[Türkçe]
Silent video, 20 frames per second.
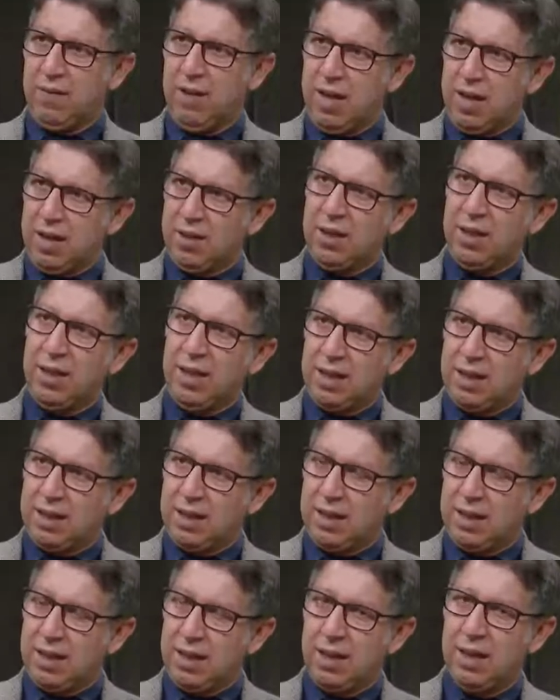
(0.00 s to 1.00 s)
veya
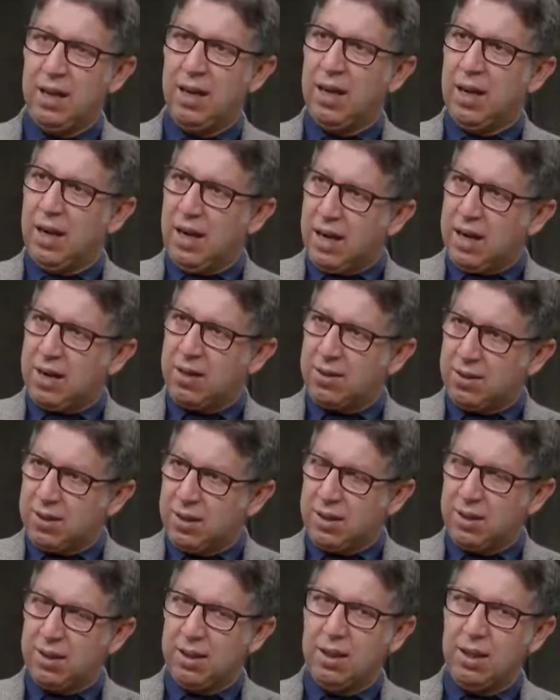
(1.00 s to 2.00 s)
yetenekleri
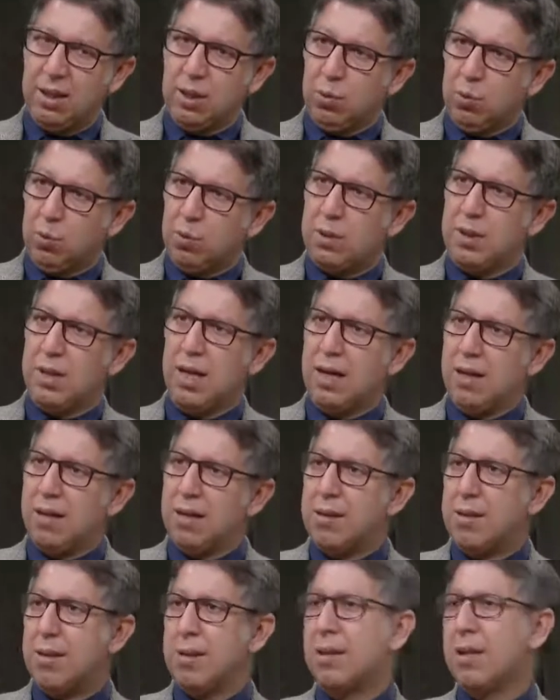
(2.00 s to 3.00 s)
artık düzenli,
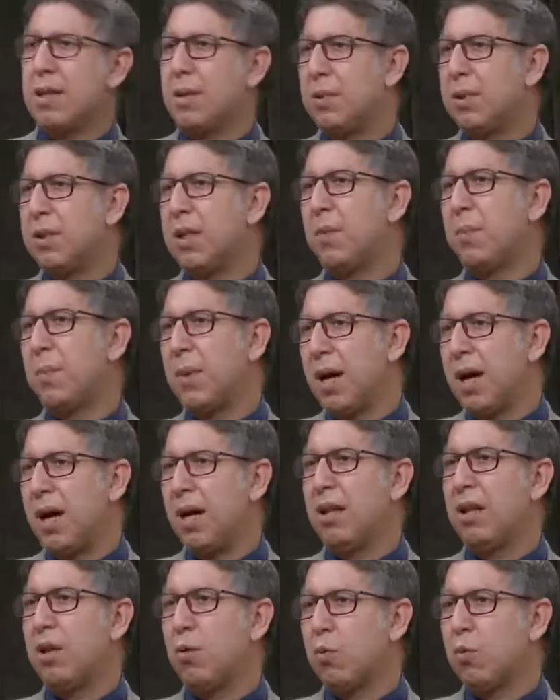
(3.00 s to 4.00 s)
sistematik bir
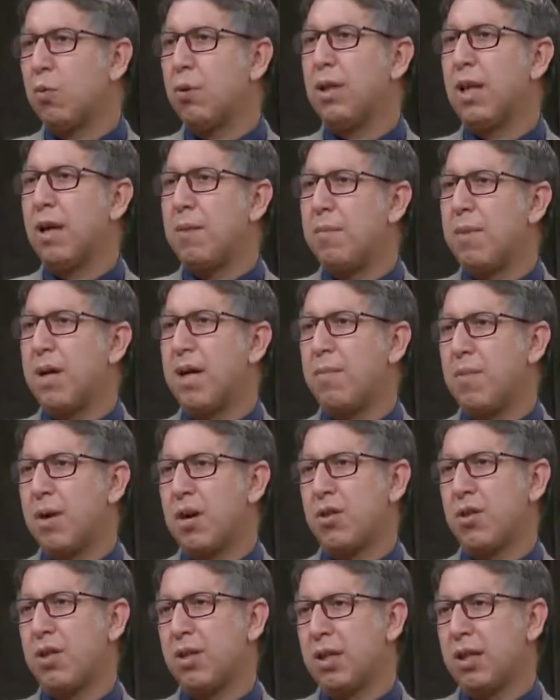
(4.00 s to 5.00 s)
halde kullanmaya
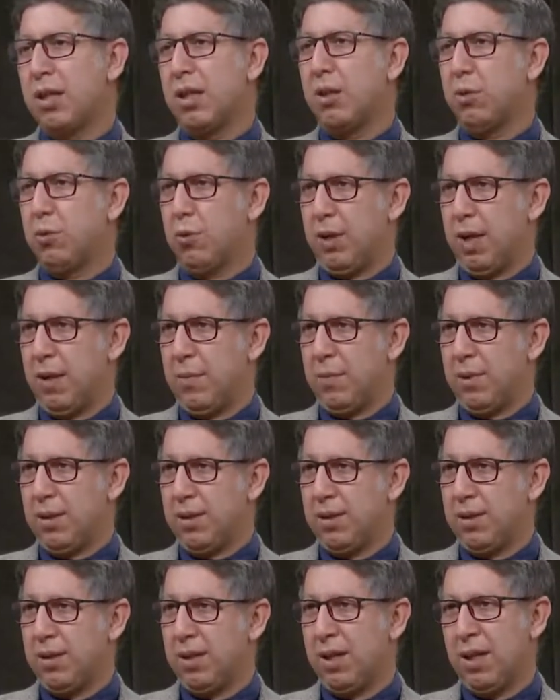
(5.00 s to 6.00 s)
başladıkları
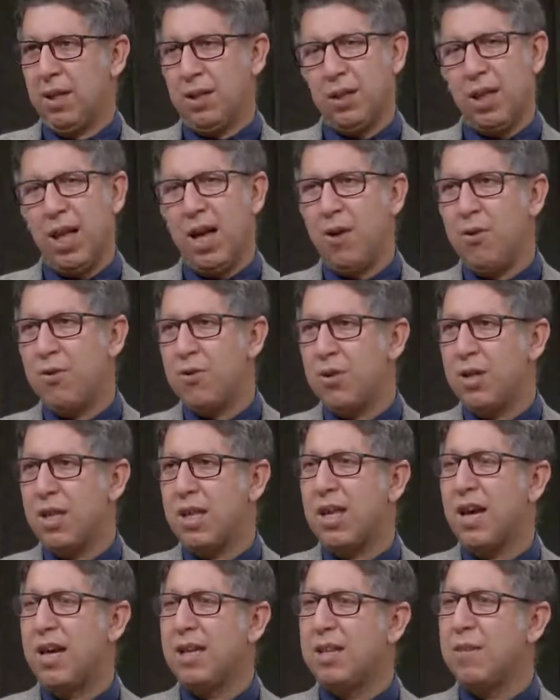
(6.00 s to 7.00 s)
dönemdir. Hı hı. Daha önce
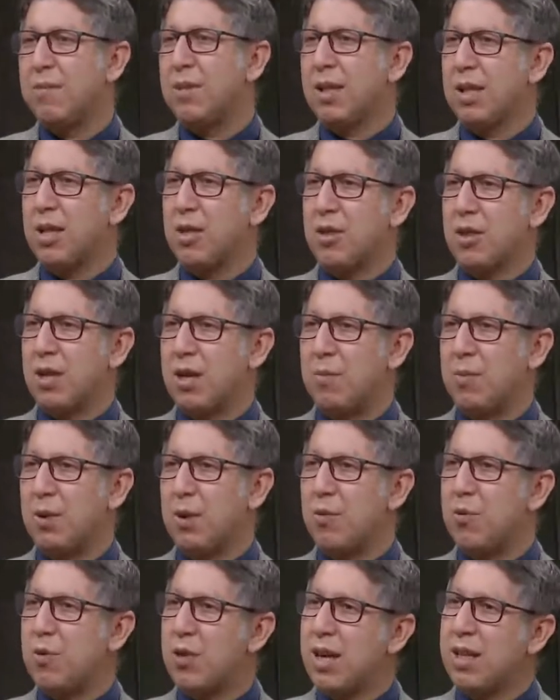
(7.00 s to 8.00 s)
iki ayda bir değiştirebilir,
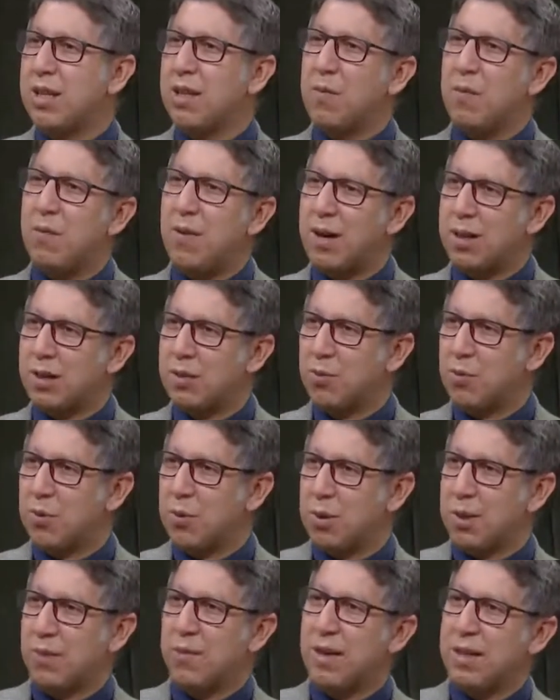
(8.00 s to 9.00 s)
üç ayda bir farklı
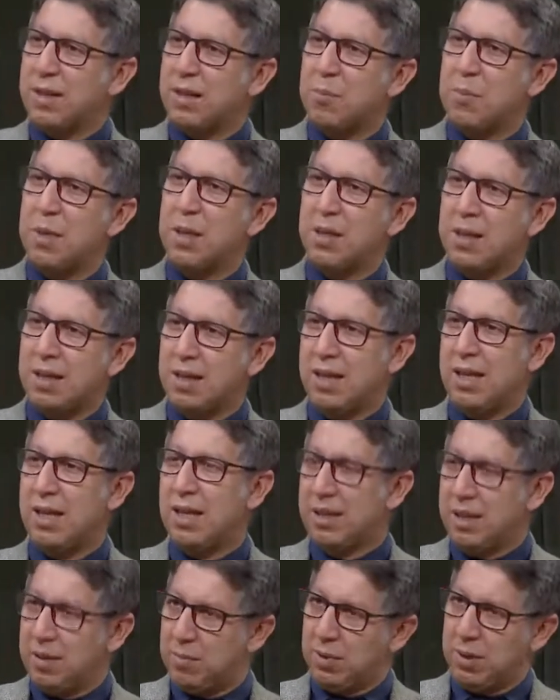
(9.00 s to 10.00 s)
kursa, farklı bir etkinliğe
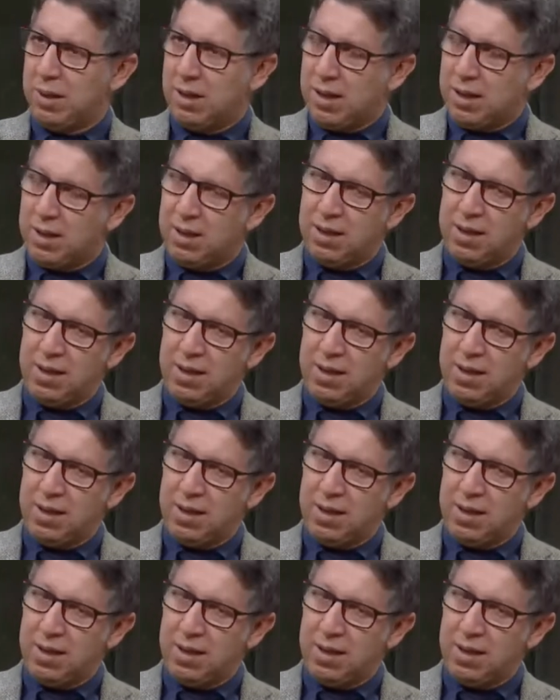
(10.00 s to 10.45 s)
gidebilirler.